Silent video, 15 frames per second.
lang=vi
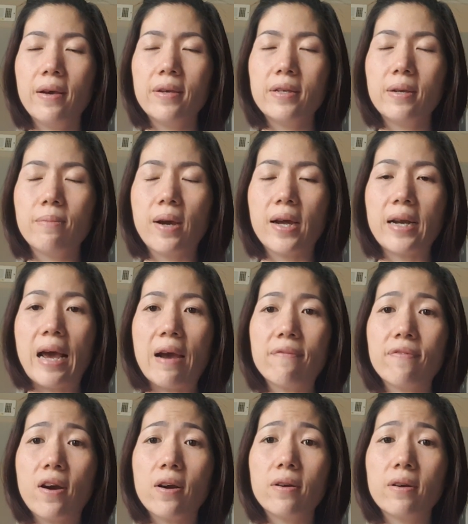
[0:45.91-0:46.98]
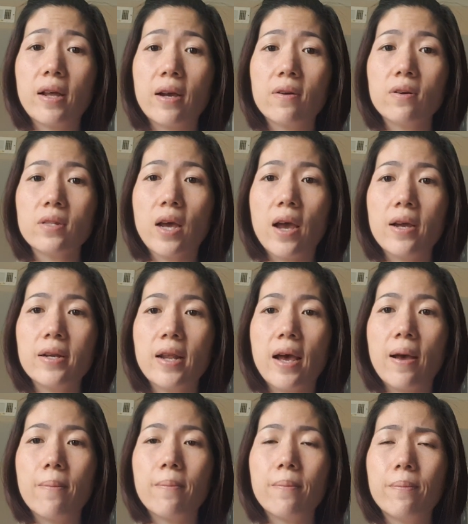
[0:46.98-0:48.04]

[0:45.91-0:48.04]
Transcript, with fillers: nhưng mà đa phần là có thể là